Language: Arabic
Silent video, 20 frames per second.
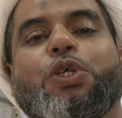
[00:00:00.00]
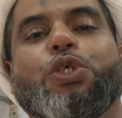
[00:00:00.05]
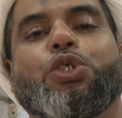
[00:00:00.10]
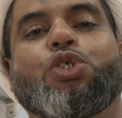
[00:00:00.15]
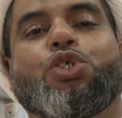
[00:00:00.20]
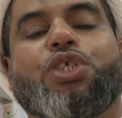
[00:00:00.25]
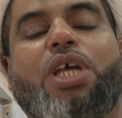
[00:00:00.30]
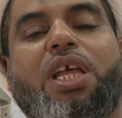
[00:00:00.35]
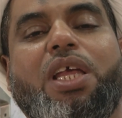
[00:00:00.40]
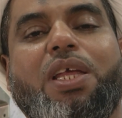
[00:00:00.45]

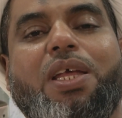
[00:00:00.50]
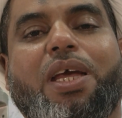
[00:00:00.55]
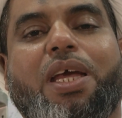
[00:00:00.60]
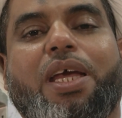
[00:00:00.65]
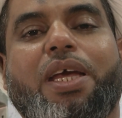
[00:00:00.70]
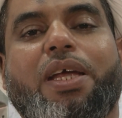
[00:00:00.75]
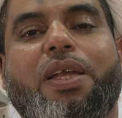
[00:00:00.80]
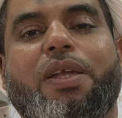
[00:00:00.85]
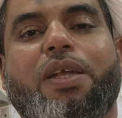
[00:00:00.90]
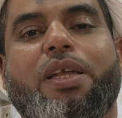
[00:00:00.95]

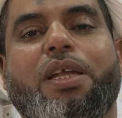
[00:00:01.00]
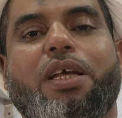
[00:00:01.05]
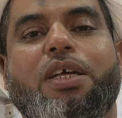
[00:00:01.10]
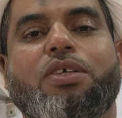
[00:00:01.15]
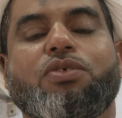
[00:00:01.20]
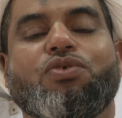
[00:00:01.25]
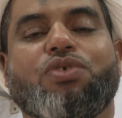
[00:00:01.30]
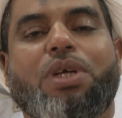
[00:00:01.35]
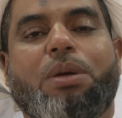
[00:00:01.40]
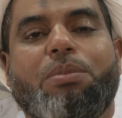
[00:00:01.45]
شيق
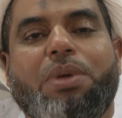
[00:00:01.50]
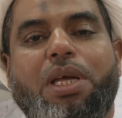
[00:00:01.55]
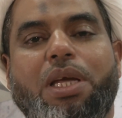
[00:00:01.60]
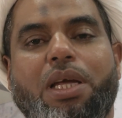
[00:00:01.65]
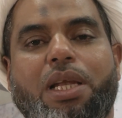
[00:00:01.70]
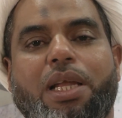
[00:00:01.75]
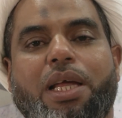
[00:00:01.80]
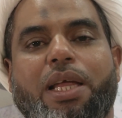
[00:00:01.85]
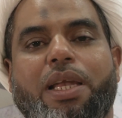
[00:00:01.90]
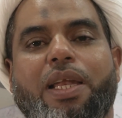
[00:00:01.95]

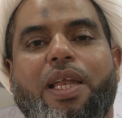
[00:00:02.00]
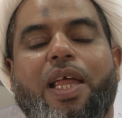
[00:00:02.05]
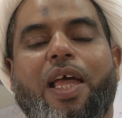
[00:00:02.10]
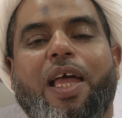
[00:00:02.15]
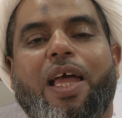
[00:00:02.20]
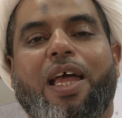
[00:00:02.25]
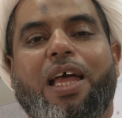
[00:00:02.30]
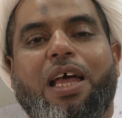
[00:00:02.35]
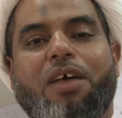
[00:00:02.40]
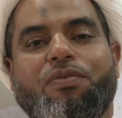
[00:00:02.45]
جميل
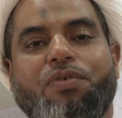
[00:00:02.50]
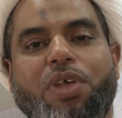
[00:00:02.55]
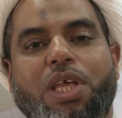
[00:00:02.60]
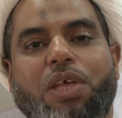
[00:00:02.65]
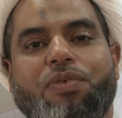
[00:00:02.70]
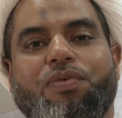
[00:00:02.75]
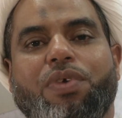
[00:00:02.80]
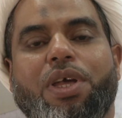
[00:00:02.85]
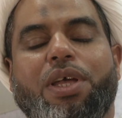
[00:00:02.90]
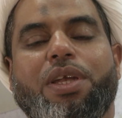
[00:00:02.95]

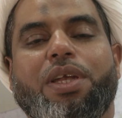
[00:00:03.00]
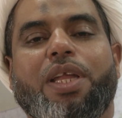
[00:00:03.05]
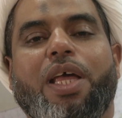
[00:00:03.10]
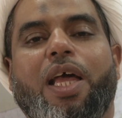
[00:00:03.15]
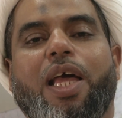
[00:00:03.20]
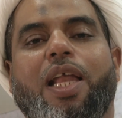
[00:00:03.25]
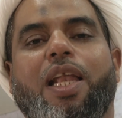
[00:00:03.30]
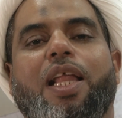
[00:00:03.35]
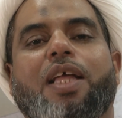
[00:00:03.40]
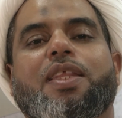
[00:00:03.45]
خفيف
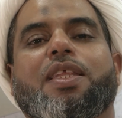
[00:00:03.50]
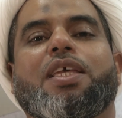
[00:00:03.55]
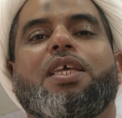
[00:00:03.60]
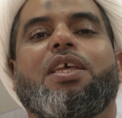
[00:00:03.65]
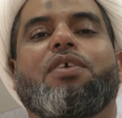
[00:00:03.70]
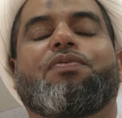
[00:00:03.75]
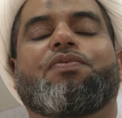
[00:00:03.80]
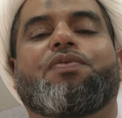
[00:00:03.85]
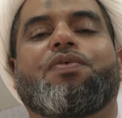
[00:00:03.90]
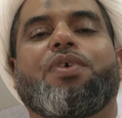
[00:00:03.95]

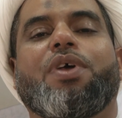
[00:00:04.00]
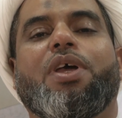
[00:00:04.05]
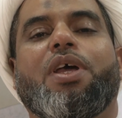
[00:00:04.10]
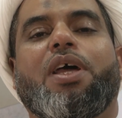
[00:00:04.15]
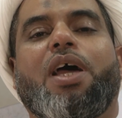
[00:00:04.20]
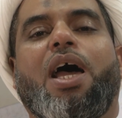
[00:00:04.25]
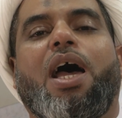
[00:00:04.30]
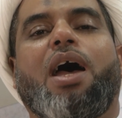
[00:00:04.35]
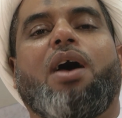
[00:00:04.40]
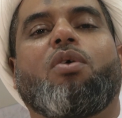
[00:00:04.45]
لطيف
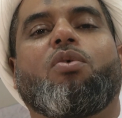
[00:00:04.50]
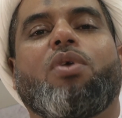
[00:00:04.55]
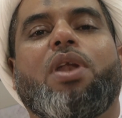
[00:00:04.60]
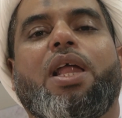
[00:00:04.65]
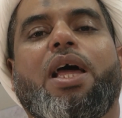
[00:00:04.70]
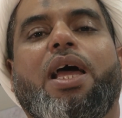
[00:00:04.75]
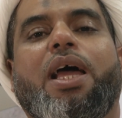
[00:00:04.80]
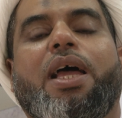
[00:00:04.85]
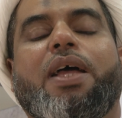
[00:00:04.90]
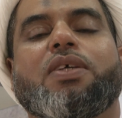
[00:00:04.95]

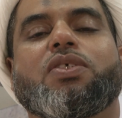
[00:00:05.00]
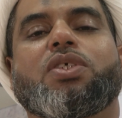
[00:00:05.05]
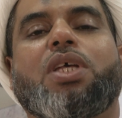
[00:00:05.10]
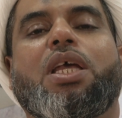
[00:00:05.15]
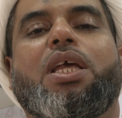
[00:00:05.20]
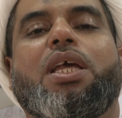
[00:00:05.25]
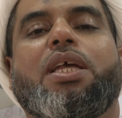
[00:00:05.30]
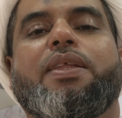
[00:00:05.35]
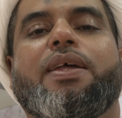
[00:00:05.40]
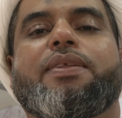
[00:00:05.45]
حول
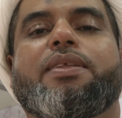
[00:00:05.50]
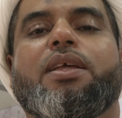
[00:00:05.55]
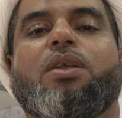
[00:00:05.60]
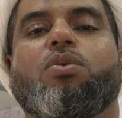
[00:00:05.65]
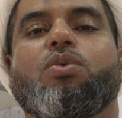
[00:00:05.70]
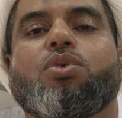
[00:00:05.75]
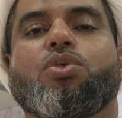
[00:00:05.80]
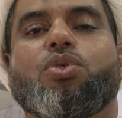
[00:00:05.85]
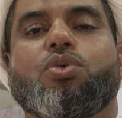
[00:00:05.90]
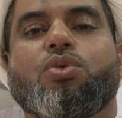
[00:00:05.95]
سيدة
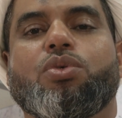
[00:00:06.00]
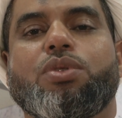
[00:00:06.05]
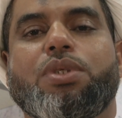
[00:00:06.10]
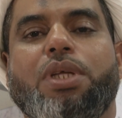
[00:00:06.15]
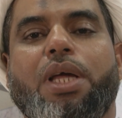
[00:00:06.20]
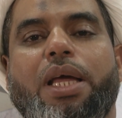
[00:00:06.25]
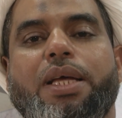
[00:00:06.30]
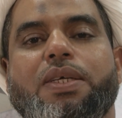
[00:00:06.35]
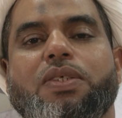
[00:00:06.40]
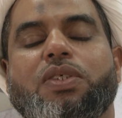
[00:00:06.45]
الوجود
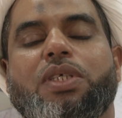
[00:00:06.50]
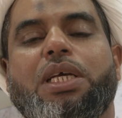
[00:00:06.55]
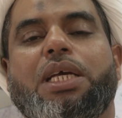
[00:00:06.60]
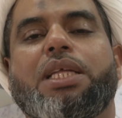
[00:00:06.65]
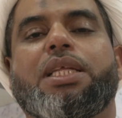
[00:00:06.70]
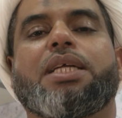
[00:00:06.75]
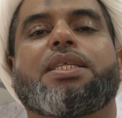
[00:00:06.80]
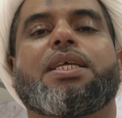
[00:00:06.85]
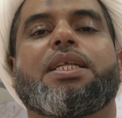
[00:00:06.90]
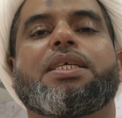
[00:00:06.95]

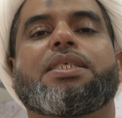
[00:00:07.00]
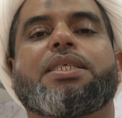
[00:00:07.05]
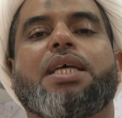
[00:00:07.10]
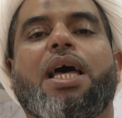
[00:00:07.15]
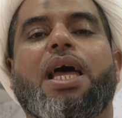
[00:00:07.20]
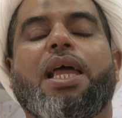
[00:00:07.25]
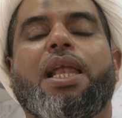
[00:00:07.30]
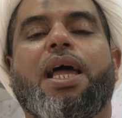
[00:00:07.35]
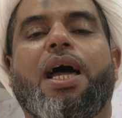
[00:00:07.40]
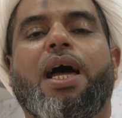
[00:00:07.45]
سيدة
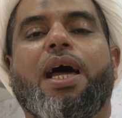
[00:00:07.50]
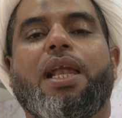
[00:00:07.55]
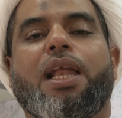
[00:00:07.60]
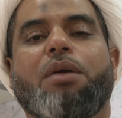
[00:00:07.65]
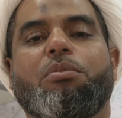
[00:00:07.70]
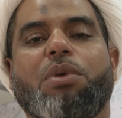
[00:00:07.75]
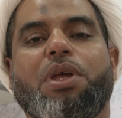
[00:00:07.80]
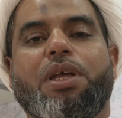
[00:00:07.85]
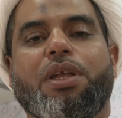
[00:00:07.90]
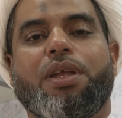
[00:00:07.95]
نساء
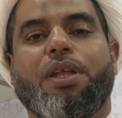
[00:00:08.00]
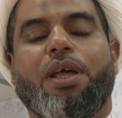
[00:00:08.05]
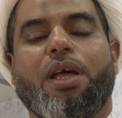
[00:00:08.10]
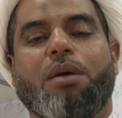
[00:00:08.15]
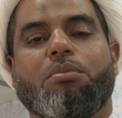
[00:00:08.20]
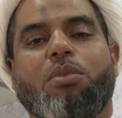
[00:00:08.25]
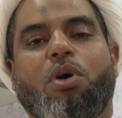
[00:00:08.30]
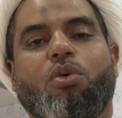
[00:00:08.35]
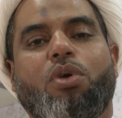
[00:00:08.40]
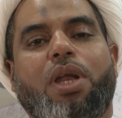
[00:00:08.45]
العالمين
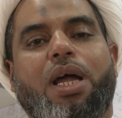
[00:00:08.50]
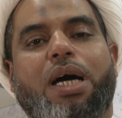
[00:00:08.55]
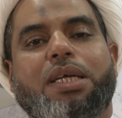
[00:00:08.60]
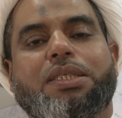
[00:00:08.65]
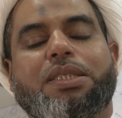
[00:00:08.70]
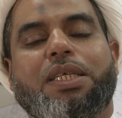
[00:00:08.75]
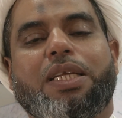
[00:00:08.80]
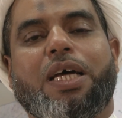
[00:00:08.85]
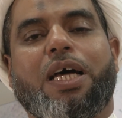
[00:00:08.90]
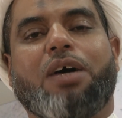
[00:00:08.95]

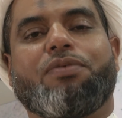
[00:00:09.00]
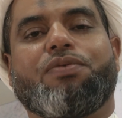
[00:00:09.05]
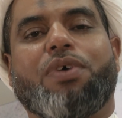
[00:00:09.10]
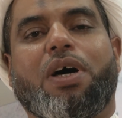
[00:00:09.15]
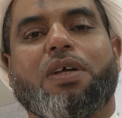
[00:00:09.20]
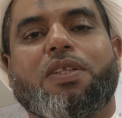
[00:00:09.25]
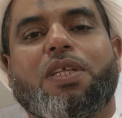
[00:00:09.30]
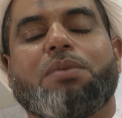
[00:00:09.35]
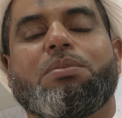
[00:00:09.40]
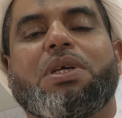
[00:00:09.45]
مولاتنا
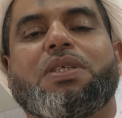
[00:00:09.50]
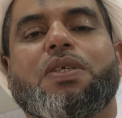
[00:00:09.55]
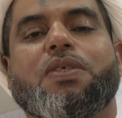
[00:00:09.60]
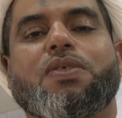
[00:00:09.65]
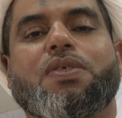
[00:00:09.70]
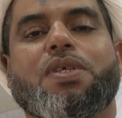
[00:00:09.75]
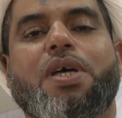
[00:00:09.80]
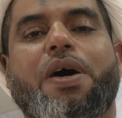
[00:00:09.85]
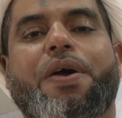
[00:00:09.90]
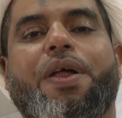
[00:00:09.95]
فاطمة
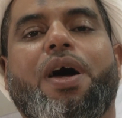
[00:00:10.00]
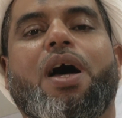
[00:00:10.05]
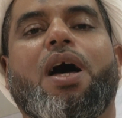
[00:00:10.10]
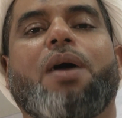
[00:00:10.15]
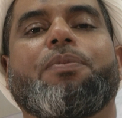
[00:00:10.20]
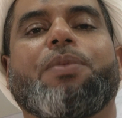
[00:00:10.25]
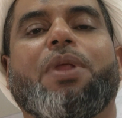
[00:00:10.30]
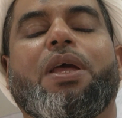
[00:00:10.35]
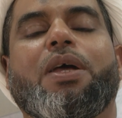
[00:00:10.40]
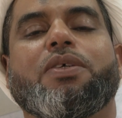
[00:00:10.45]

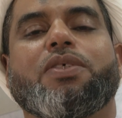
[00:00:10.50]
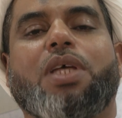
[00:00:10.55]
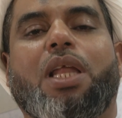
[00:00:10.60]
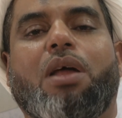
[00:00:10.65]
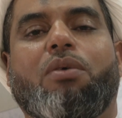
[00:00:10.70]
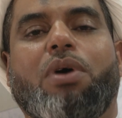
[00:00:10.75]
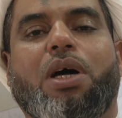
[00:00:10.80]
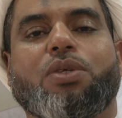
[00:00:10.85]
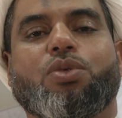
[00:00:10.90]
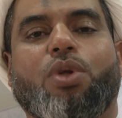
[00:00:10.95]
الزهراء
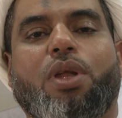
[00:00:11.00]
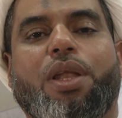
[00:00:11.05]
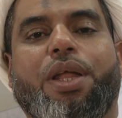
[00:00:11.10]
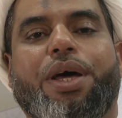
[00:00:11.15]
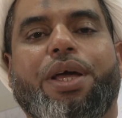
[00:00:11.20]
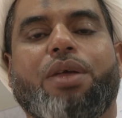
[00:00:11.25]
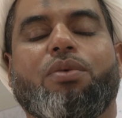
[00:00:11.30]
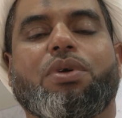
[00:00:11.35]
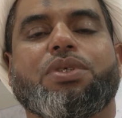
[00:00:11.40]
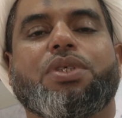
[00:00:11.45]
صلوات
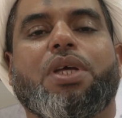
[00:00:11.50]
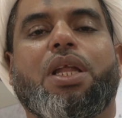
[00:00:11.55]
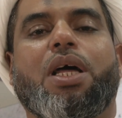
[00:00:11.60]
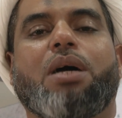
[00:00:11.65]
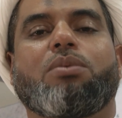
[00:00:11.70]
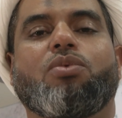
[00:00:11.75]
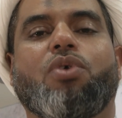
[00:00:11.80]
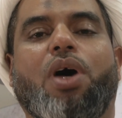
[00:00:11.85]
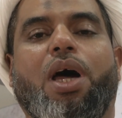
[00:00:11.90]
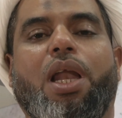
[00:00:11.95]
الله
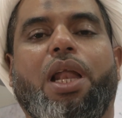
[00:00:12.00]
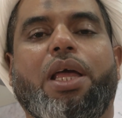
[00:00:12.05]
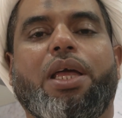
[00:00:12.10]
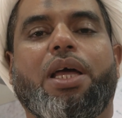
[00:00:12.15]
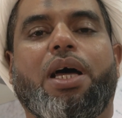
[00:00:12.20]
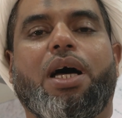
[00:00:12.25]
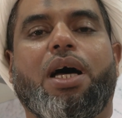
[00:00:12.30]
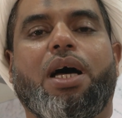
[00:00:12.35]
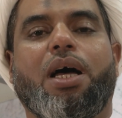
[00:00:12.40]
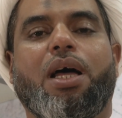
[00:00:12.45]
وسلامه
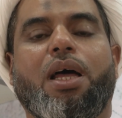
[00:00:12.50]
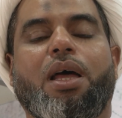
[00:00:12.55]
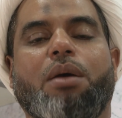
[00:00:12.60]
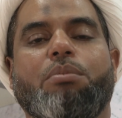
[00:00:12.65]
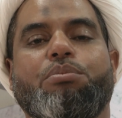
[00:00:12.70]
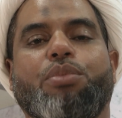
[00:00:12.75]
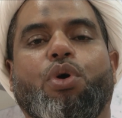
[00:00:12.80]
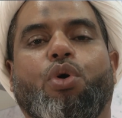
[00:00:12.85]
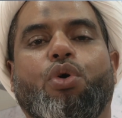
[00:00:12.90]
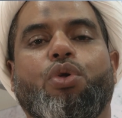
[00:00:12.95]
عليها
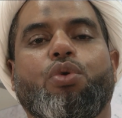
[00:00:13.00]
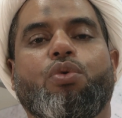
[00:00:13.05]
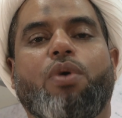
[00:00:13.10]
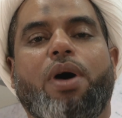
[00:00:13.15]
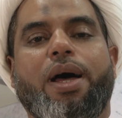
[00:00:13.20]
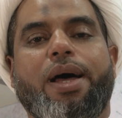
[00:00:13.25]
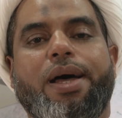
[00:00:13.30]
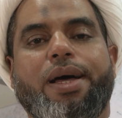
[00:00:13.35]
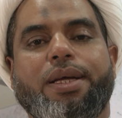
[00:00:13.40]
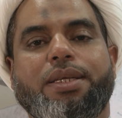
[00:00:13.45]

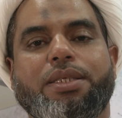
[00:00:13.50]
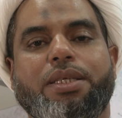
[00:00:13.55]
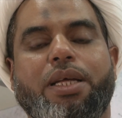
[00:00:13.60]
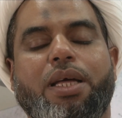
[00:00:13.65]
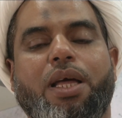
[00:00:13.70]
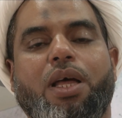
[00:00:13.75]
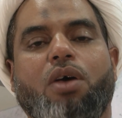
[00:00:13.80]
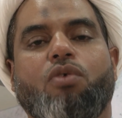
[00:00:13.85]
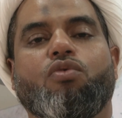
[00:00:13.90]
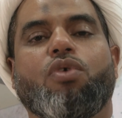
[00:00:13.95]
بعنوان
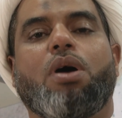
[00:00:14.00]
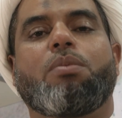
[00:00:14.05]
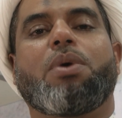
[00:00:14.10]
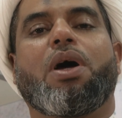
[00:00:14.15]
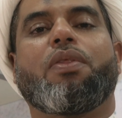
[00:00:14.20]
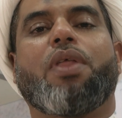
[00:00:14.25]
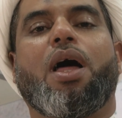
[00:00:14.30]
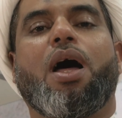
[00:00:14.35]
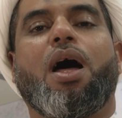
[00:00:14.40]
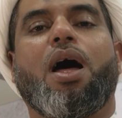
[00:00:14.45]

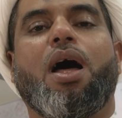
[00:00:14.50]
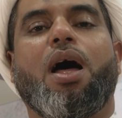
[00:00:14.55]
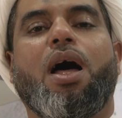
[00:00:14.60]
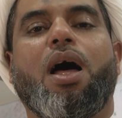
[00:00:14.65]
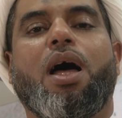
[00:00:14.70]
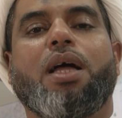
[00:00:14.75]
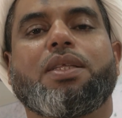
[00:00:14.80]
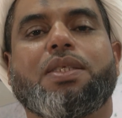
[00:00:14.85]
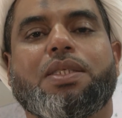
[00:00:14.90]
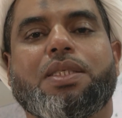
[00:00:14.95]

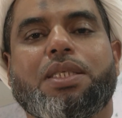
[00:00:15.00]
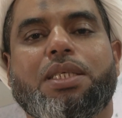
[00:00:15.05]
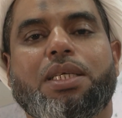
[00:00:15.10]
ومضات